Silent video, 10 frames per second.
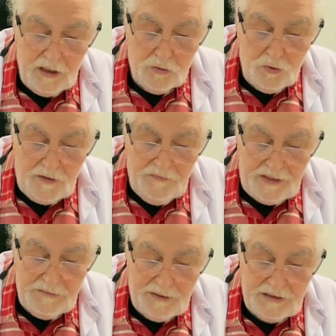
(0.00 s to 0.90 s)
Yulaf
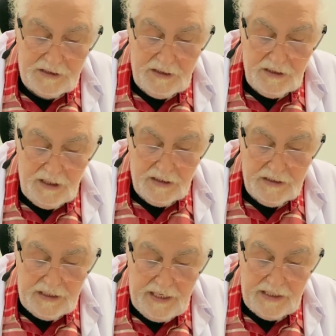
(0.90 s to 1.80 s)
ezmesi
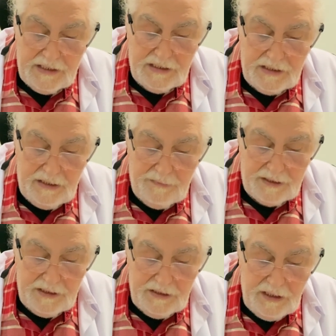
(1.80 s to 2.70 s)
genellikle
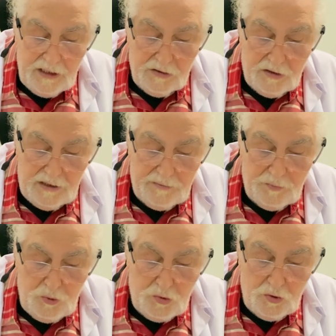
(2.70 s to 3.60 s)
yemenin e,
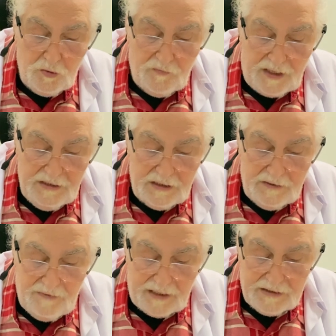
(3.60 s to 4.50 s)
büyük faydaları
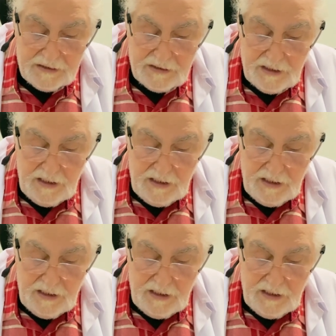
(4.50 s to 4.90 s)
vardır.